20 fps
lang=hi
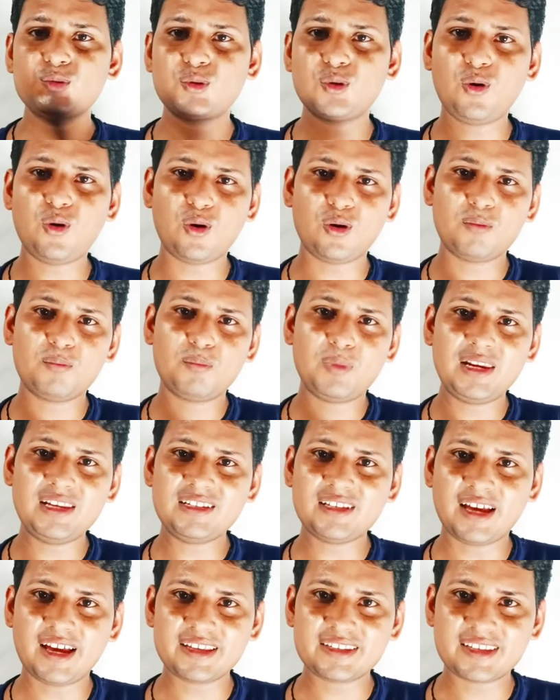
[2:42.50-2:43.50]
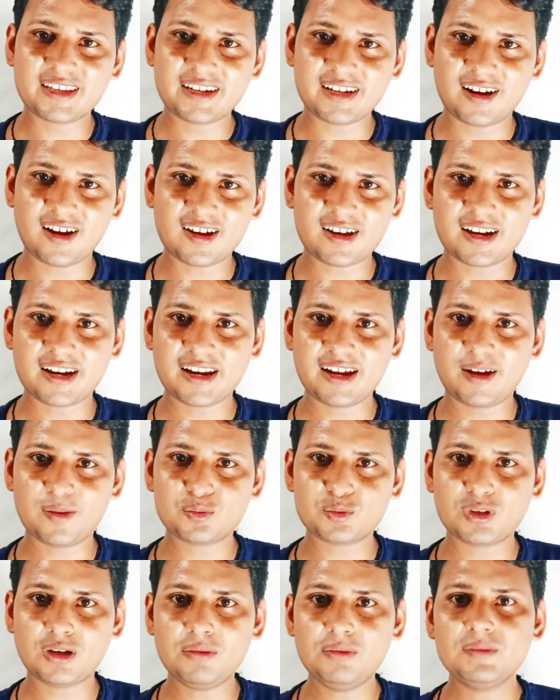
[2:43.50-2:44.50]
सो प्लीज़ ऐसे ना करें
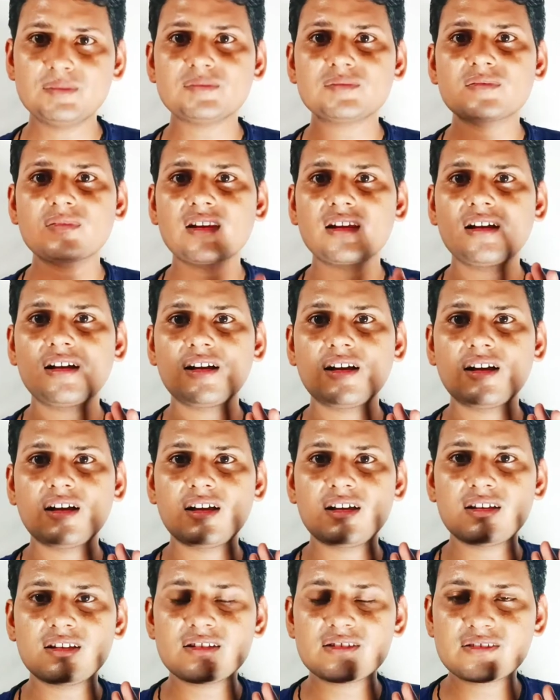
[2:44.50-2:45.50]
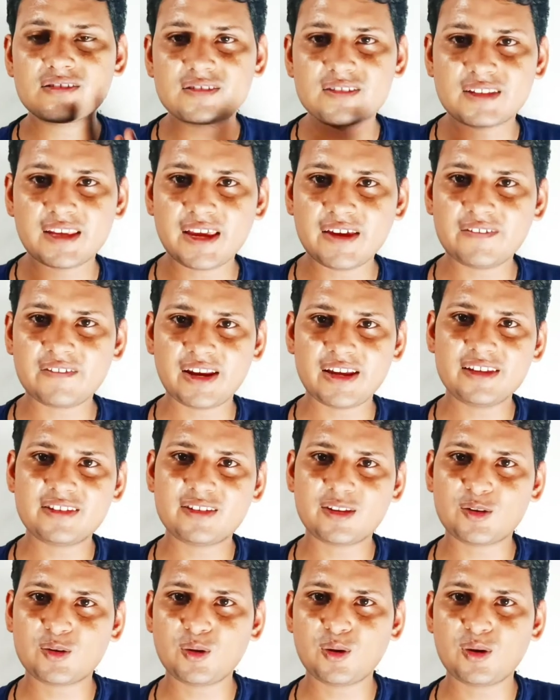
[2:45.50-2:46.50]
आप सब सेफ रहे
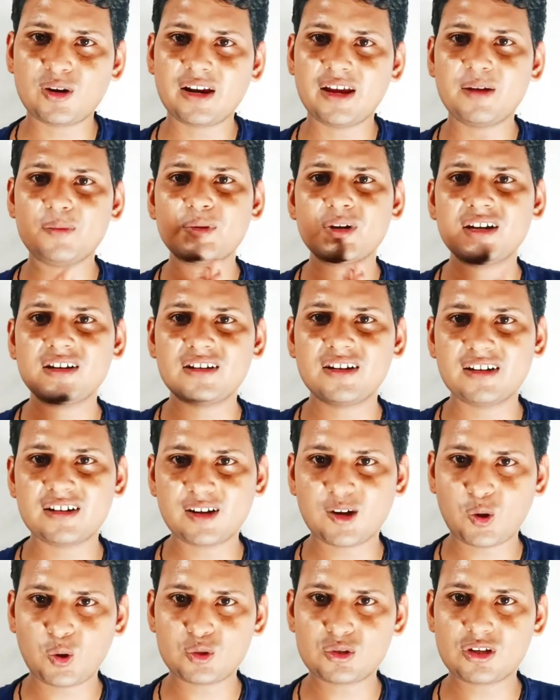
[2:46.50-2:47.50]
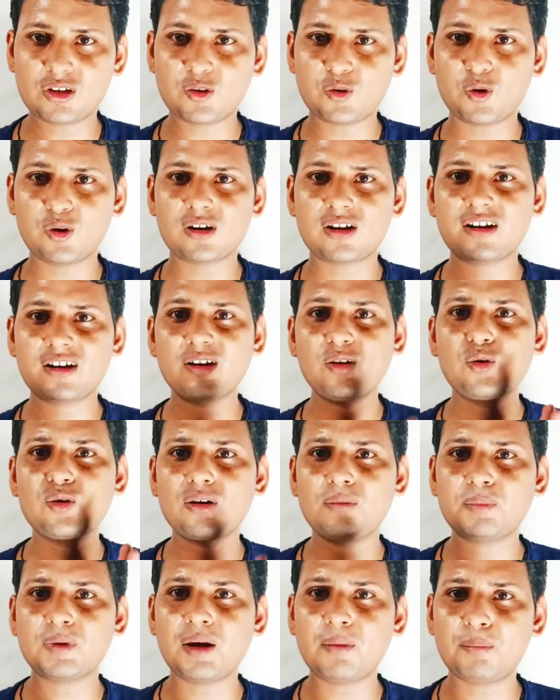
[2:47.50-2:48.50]
सिक्योर रहे अपने डेटा को सिक्योर करें और
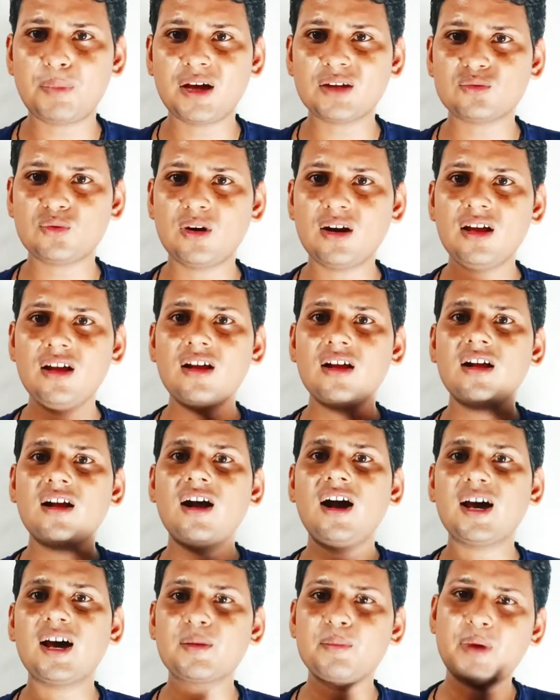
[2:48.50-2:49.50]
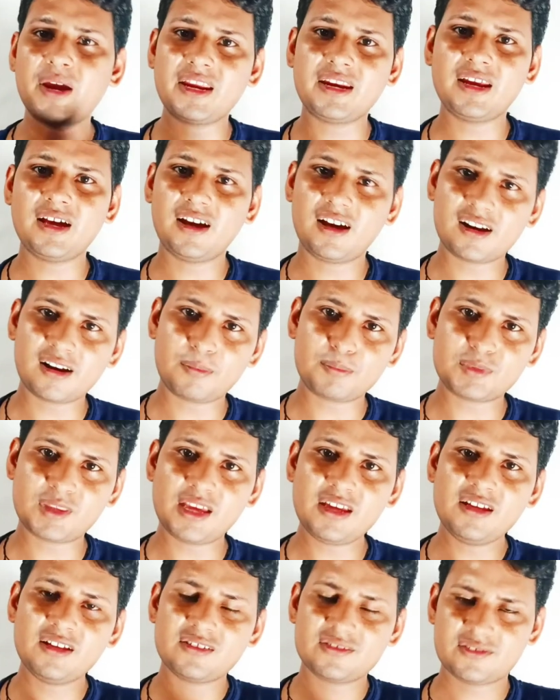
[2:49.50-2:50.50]
अपना पासवर्ड हर महीने हर
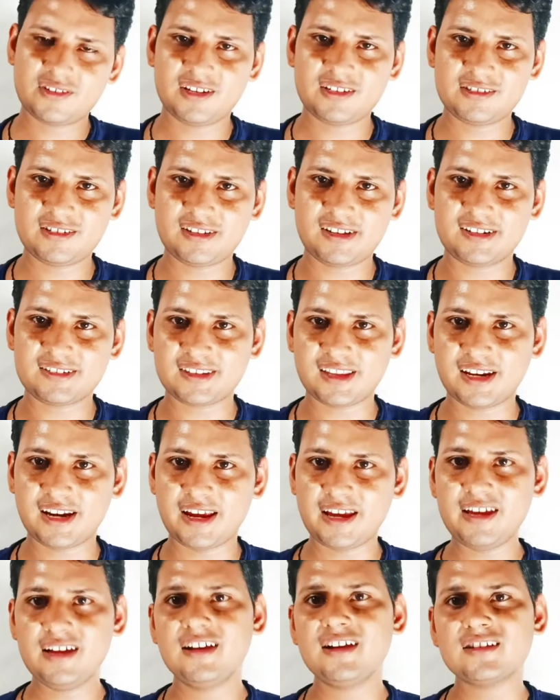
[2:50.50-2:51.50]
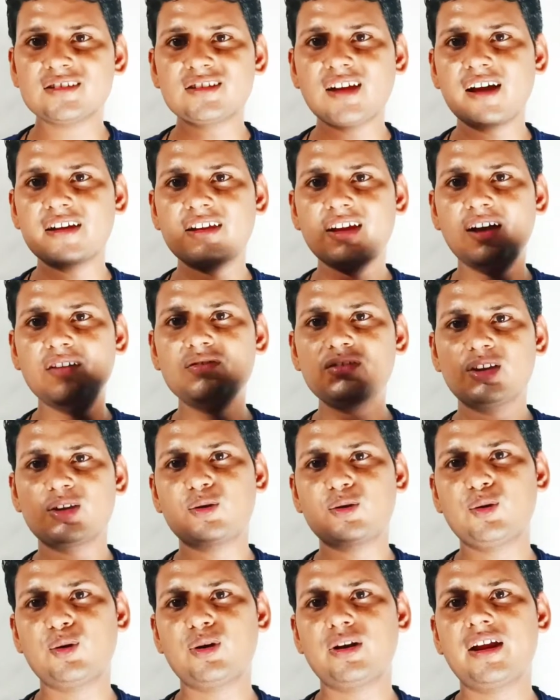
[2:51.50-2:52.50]
हफ्ते चेंज करते रहें ताकि आप
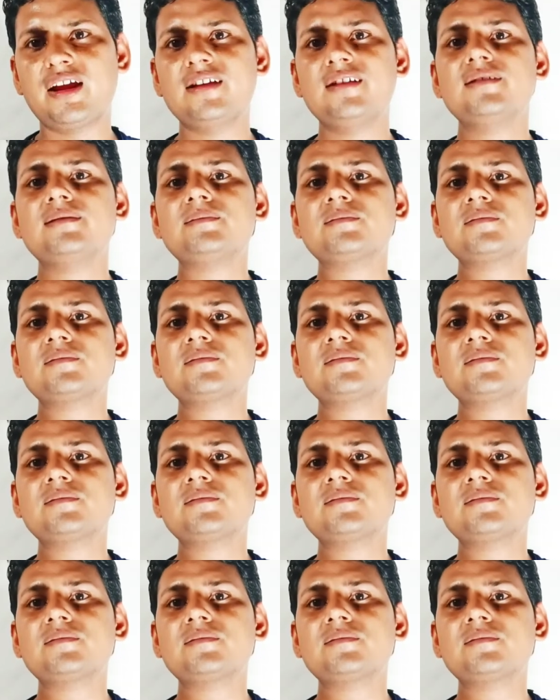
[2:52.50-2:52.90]
सिक्योर रहें